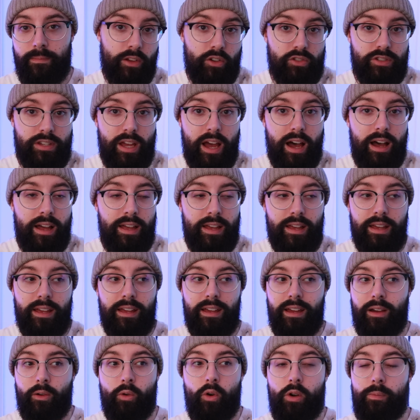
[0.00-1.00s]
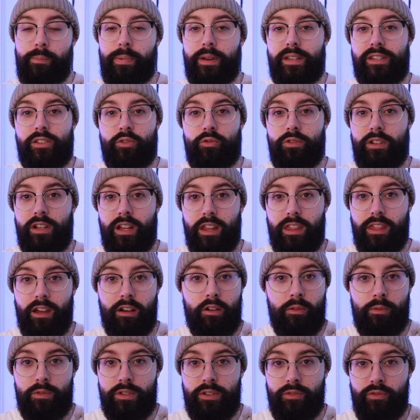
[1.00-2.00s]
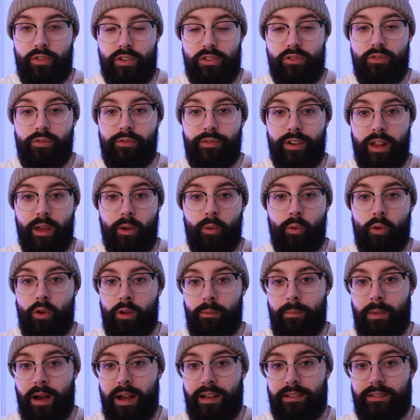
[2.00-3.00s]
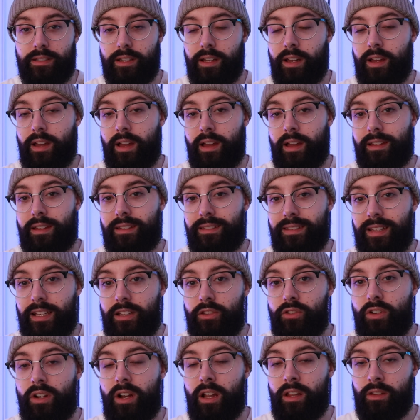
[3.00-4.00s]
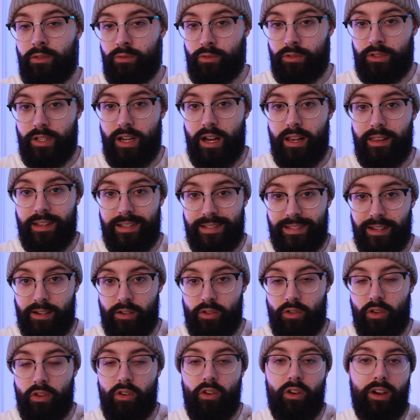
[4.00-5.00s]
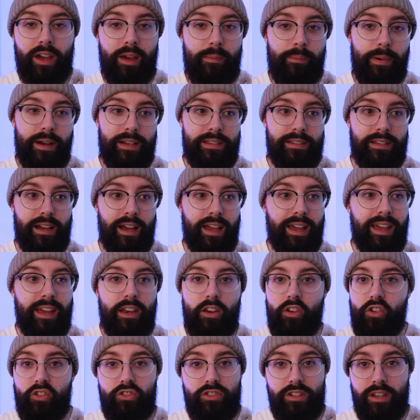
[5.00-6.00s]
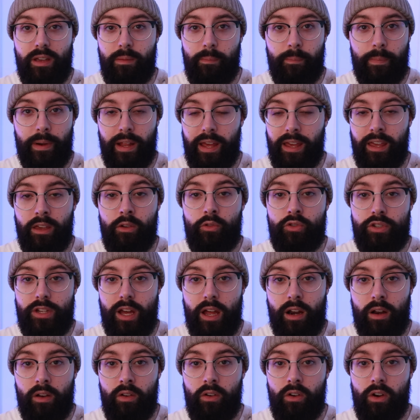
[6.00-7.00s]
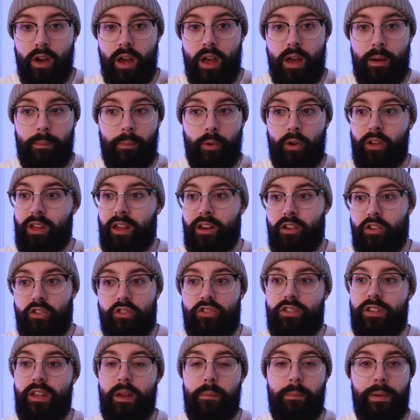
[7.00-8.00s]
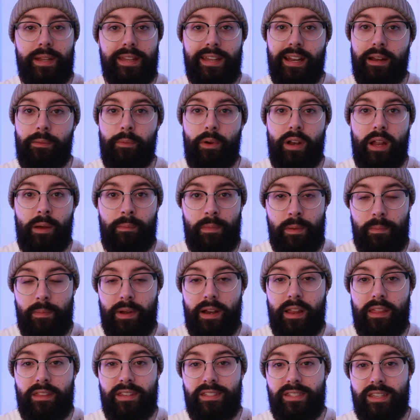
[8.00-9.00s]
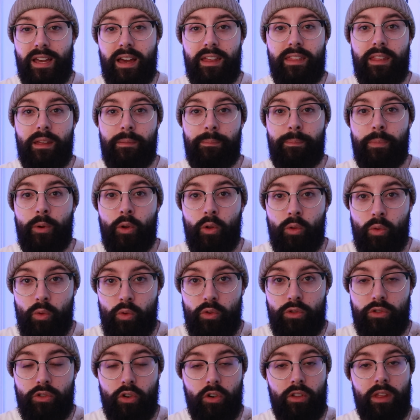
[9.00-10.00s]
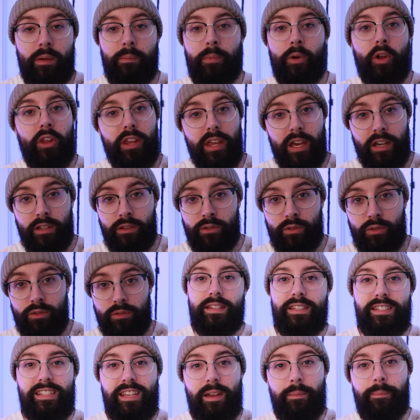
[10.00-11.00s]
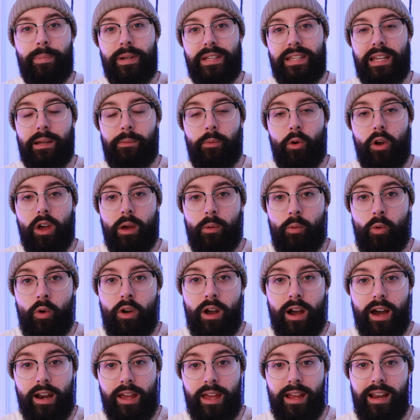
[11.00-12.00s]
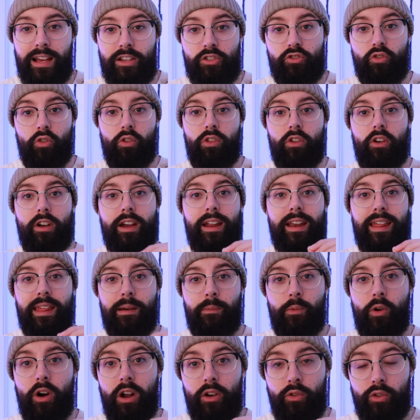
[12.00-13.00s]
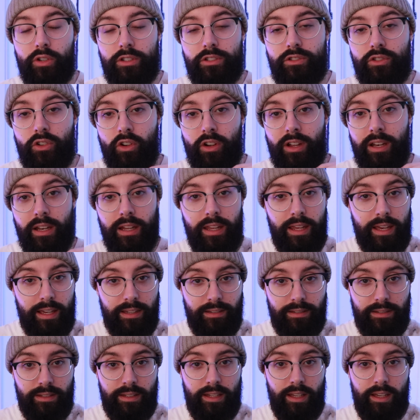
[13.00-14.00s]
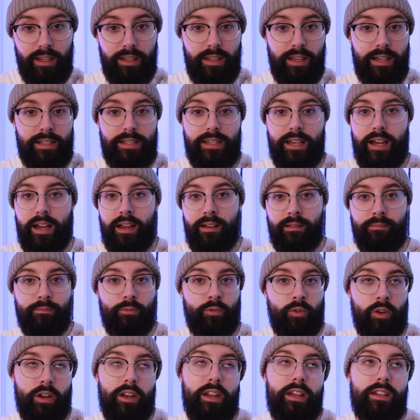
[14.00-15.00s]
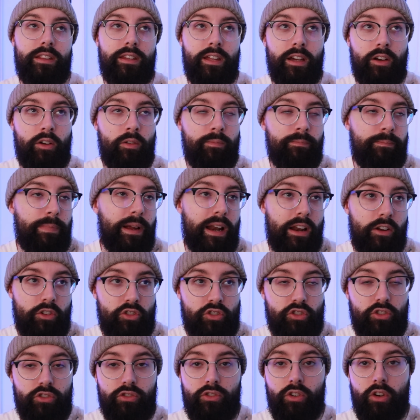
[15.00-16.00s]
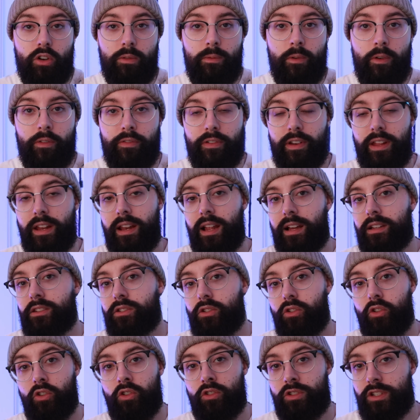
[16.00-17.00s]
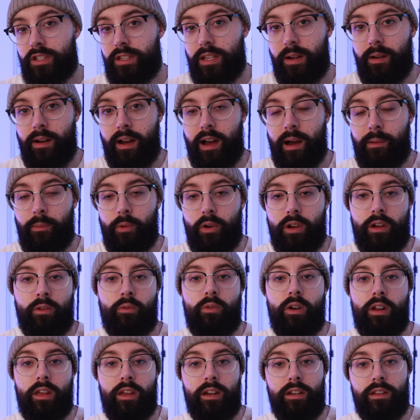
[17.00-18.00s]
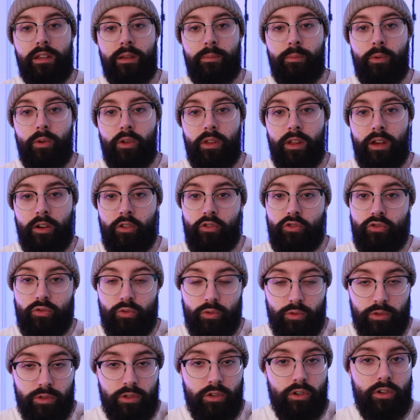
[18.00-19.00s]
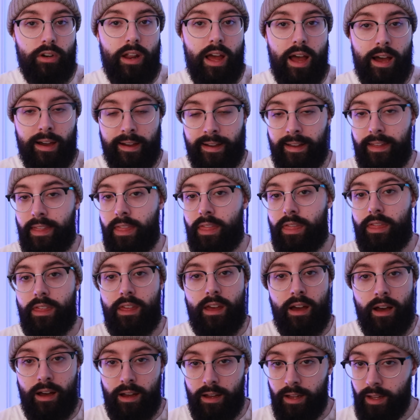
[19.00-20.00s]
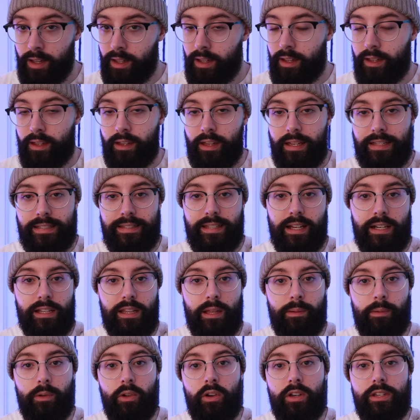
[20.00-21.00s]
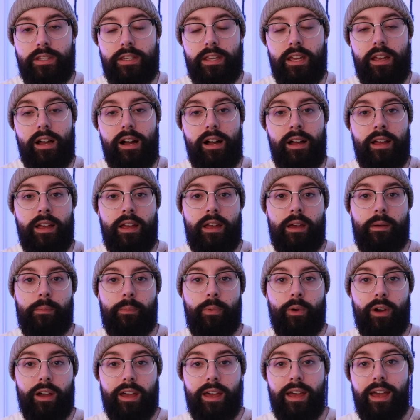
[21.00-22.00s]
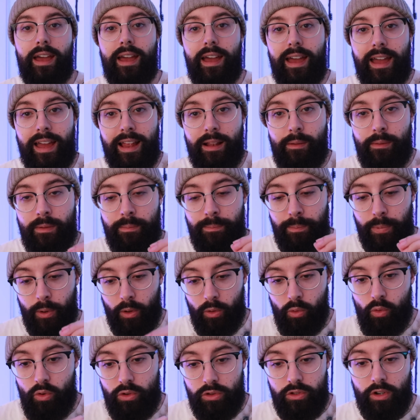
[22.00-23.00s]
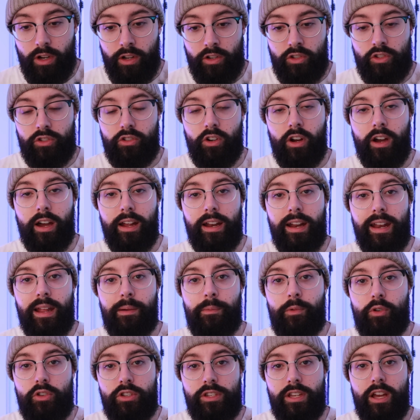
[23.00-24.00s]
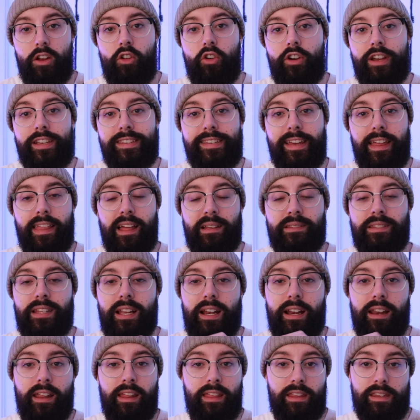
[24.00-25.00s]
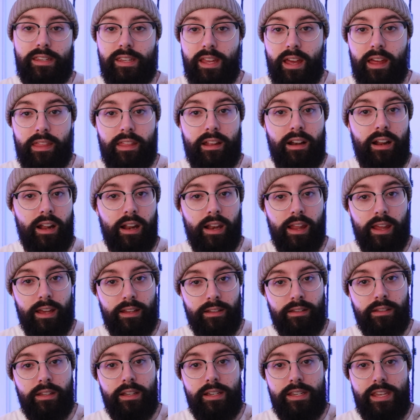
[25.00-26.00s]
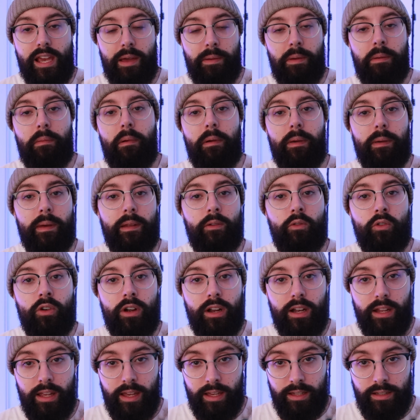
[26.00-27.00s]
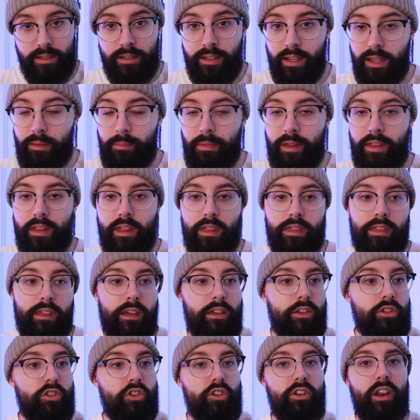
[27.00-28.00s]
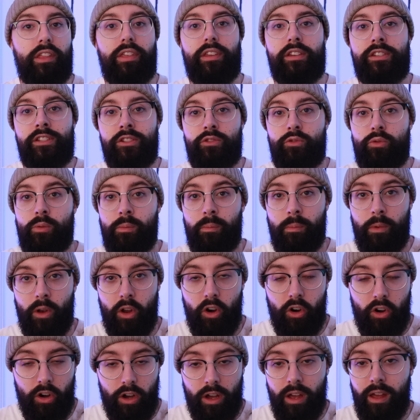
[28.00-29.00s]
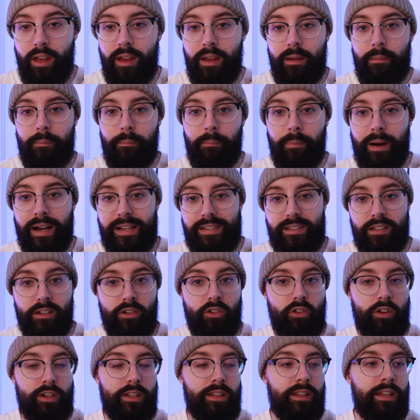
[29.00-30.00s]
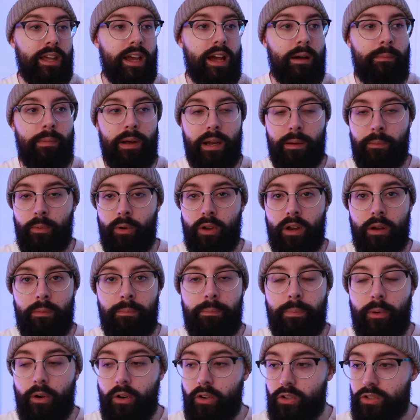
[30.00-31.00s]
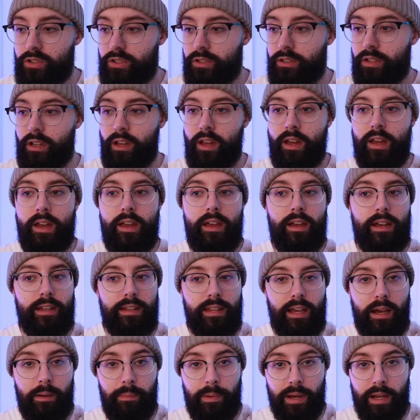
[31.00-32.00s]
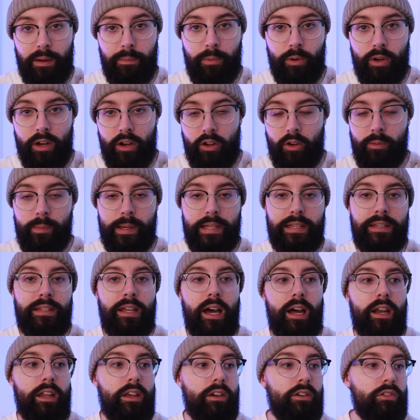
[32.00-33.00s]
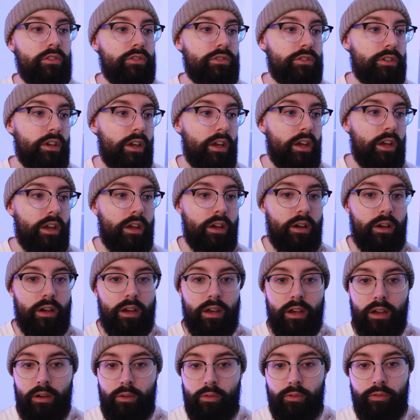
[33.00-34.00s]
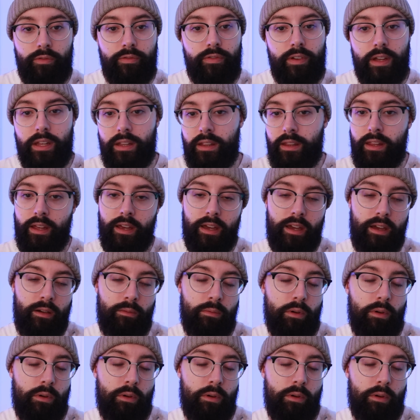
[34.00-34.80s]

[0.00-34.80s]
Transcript: O sea, WordPress se utiliza como si fuese un framework más dentro de la industria del desarrollo. ¿Qué pasa? Que no siempre hay que usarlo porque no siempre tenemos las mismas necesidades de producto o de proyecto. Siempre tenemos que buscar que la solución que le demos a nuestro cliente, ya sea un cliente para nosotros como freelance o si trabajamos en cualquier tipo de consultora, agencia, startup, lo que sea, pues que el producto que nosotros generemos sea lo que se adapte a las necesidades del cliente. Si a mí me viene un cliente y me dice, yo necesito un blog básico que tenga para poner post, que tenga para poner comentarios, eh, un feed de,